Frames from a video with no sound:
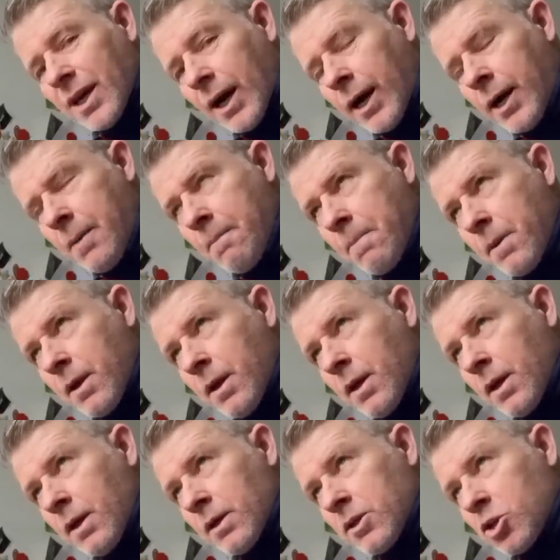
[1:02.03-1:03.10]
Jahr.
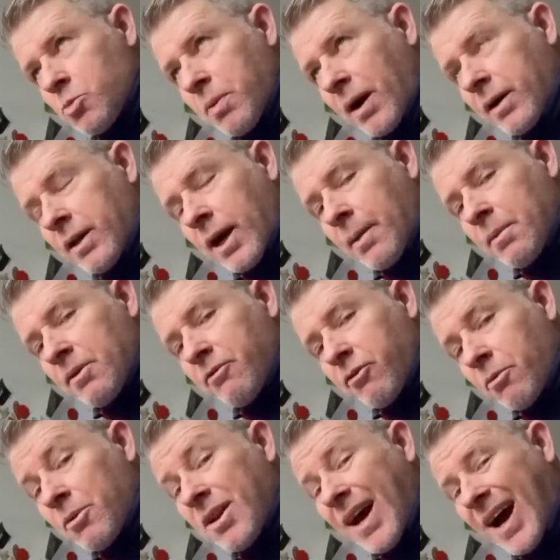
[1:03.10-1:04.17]
Die Spanier haben
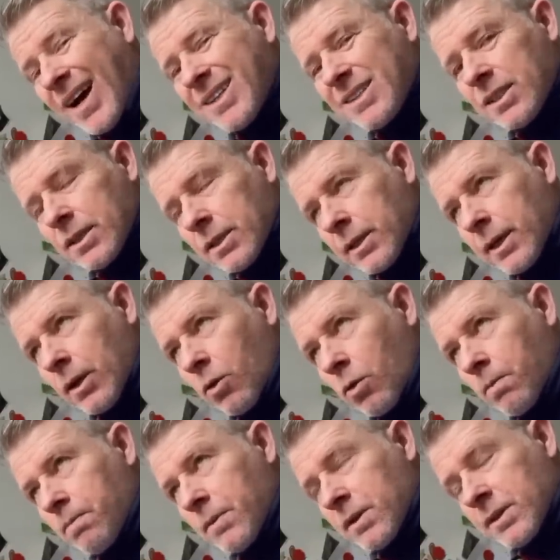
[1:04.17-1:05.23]
85
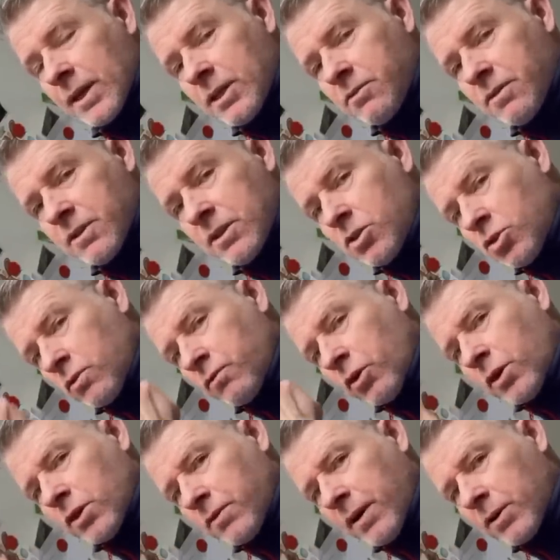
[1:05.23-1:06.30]
Kilo. Das heißt, wir sind schon
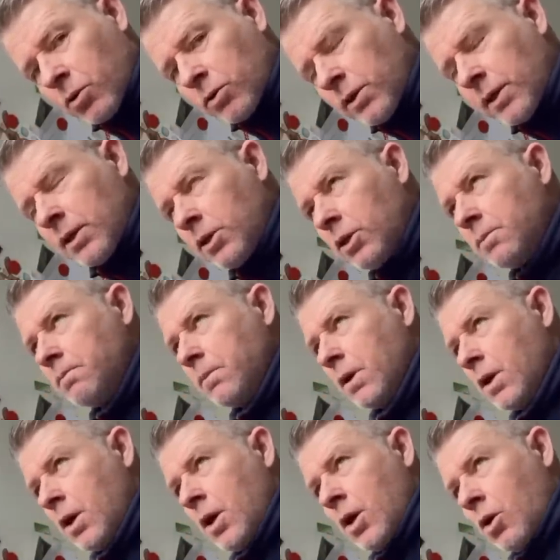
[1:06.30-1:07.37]
wirklich weit runtergekommen.
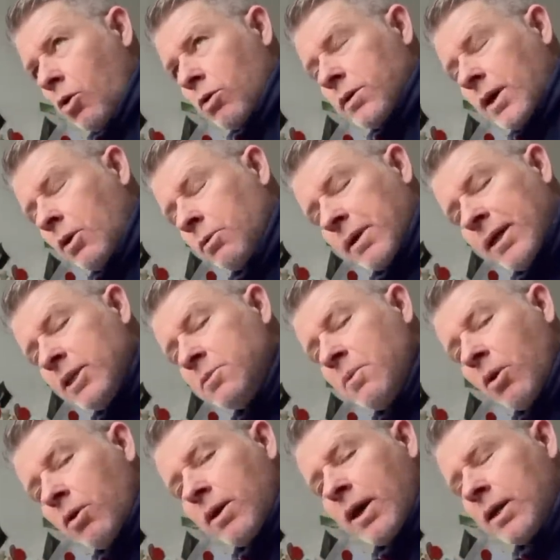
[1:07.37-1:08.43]
Und darum geht es
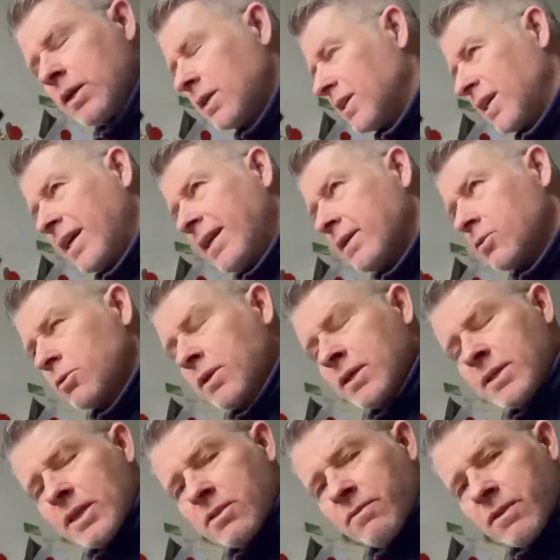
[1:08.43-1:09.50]
mir auch gar nicht. Jeder soll
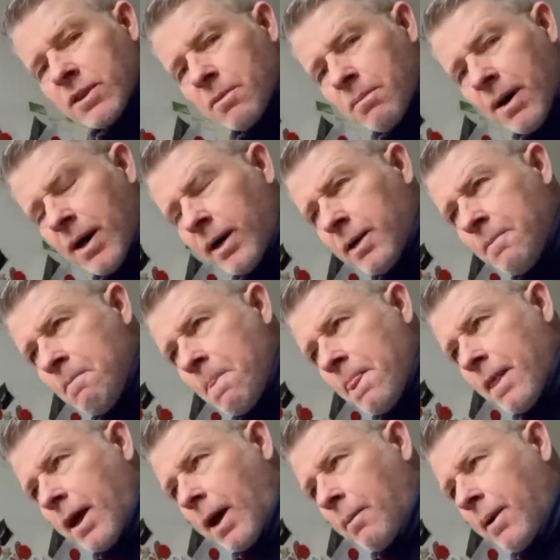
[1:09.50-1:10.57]
das essen, was er mag.
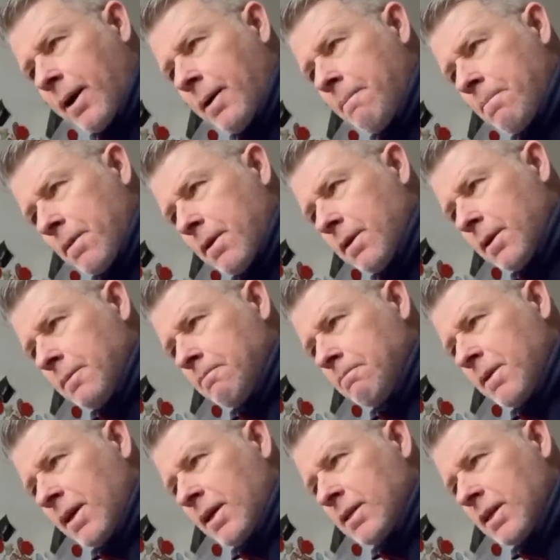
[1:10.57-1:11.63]
Aber
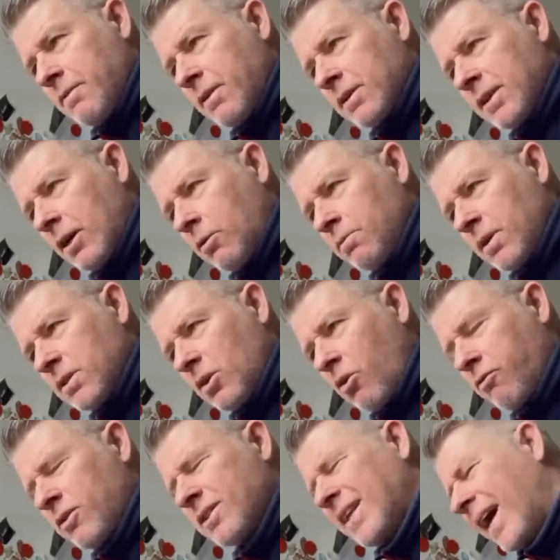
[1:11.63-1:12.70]
ähm, mir es einfach darum, dass
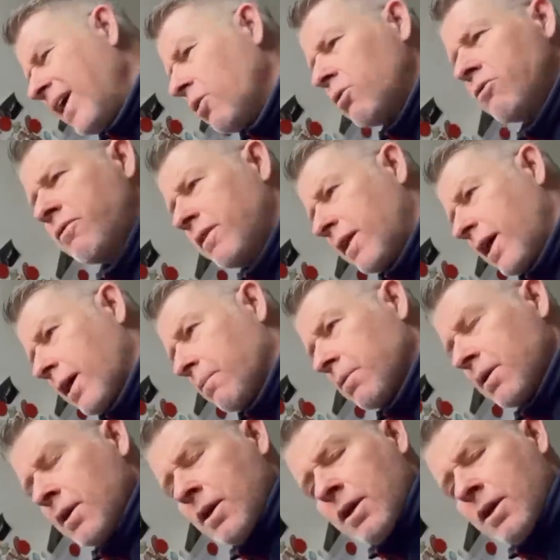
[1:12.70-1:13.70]
auf Gedeih und Verderb